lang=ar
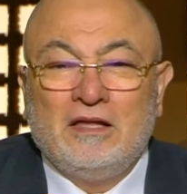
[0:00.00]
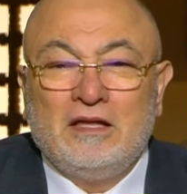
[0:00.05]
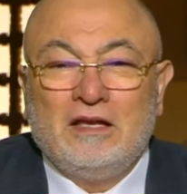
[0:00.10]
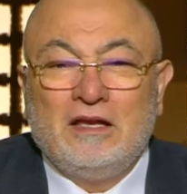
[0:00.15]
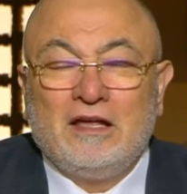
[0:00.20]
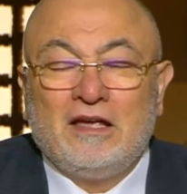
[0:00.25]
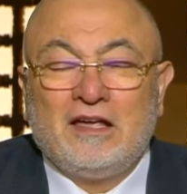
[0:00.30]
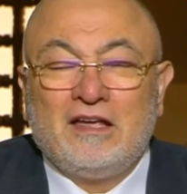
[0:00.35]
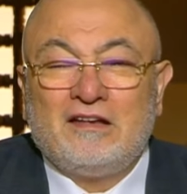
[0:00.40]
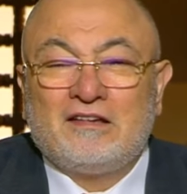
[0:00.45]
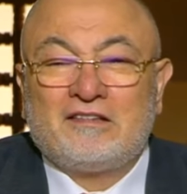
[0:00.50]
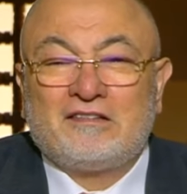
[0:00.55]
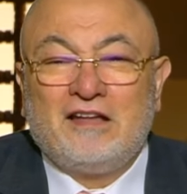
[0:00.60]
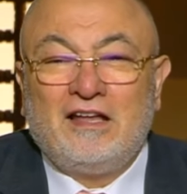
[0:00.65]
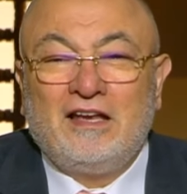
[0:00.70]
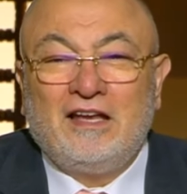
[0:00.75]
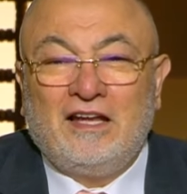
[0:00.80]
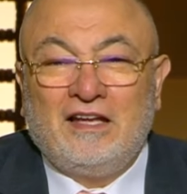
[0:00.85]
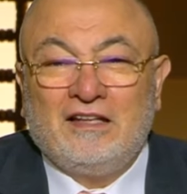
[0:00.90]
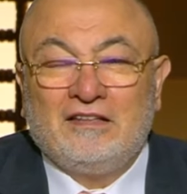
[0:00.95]
لغير
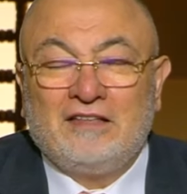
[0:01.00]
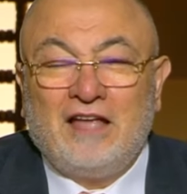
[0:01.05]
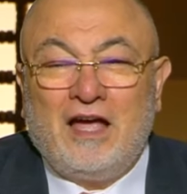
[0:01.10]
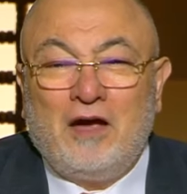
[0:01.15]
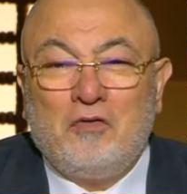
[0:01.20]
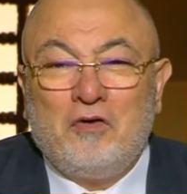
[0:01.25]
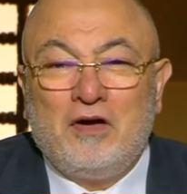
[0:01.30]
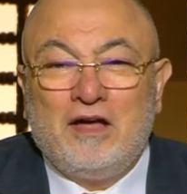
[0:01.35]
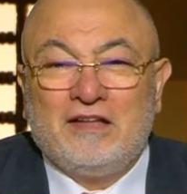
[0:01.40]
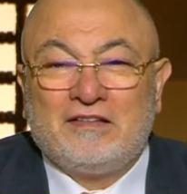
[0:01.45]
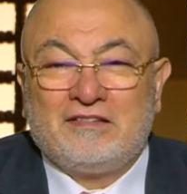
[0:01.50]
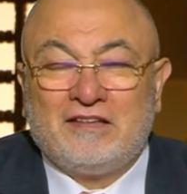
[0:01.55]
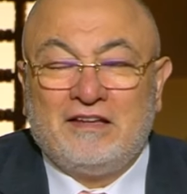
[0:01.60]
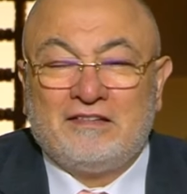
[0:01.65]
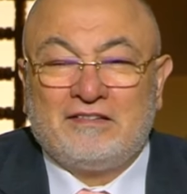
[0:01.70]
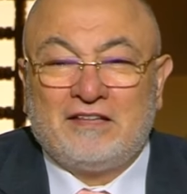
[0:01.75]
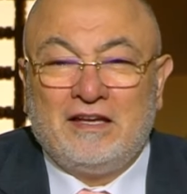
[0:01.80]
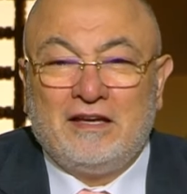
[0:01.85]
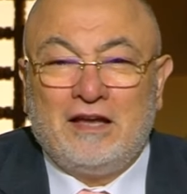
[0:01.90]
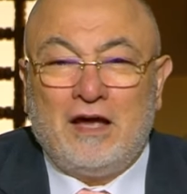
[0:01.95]
صالح الدعوة
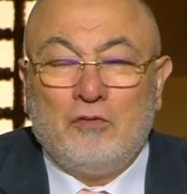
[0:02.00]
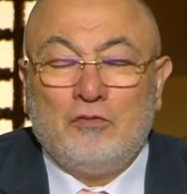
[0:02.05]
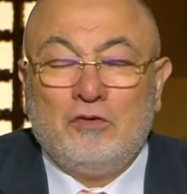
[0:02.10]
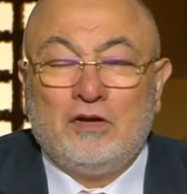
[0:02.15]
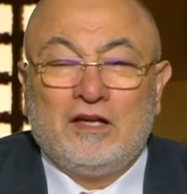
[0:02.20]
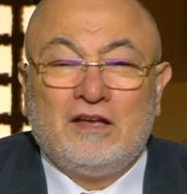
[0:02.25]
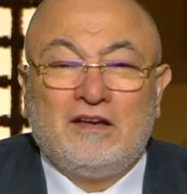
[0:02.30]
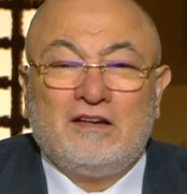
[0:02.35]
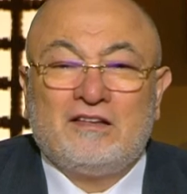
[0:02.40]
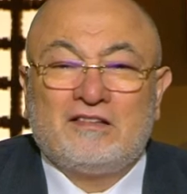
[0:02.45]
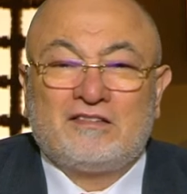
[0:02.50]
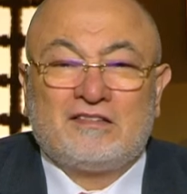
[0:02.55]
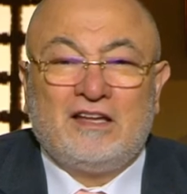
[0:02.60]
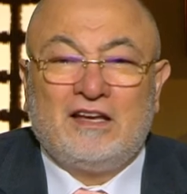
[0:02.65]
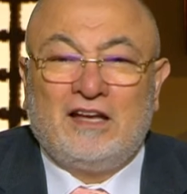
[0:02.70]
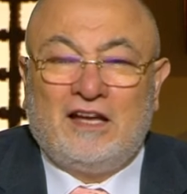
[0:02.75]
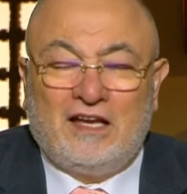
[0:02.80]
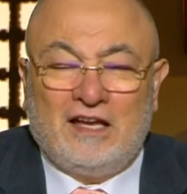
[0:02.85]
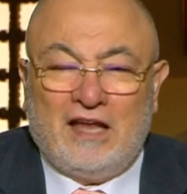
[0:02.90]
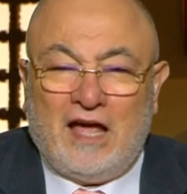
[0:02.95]
اساسا او لغير
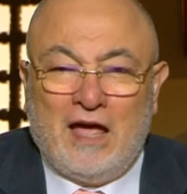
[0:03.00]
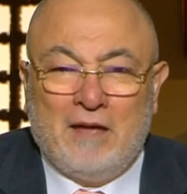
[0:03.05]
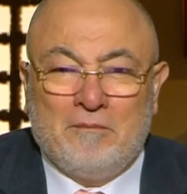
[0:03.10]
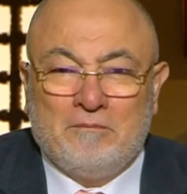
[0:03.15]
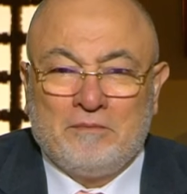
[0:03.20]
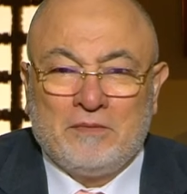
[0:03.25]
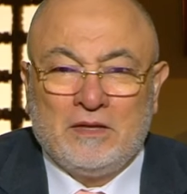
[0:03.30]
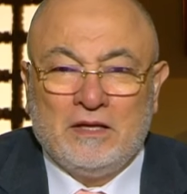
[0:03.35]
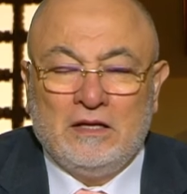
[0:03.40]
الصالح العام